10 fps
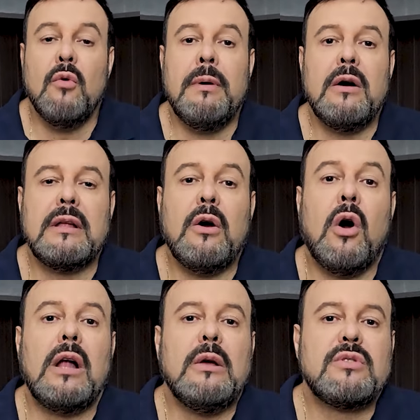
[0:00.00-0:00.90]
O banco ele
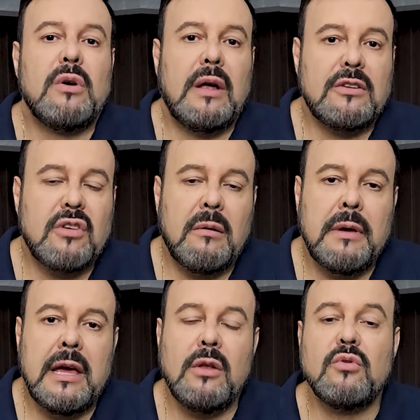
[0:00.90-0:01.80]
olha o seu
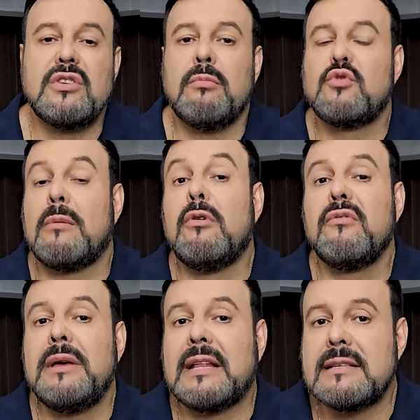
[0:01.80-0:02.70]
relacionamento, o seu, sua
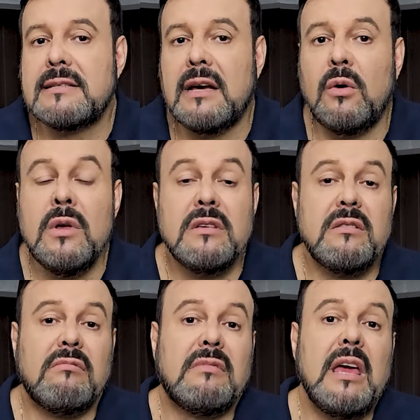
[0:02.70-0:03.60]
movimentação,
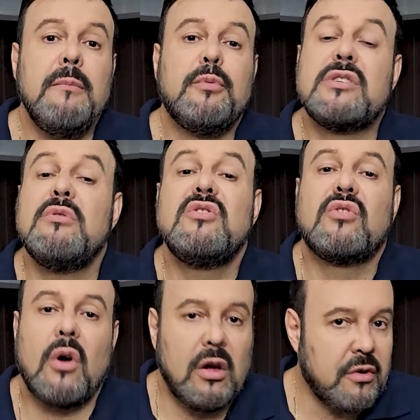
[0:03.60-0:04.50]
seu tempo, seu
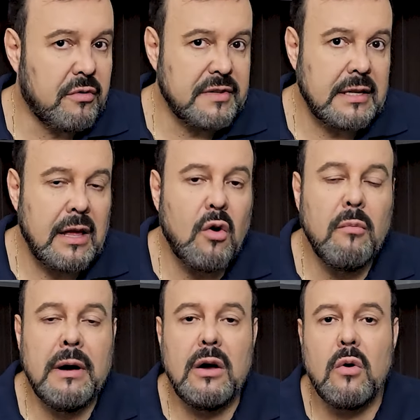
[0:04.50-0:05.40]
histórico que você tem
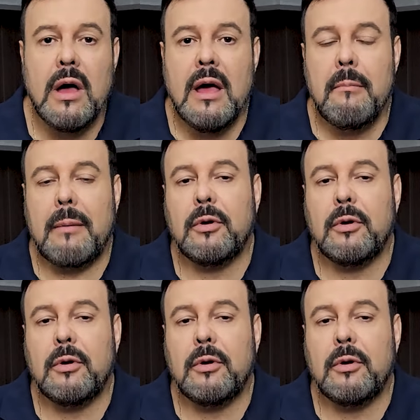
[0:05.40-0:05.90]
com o banco para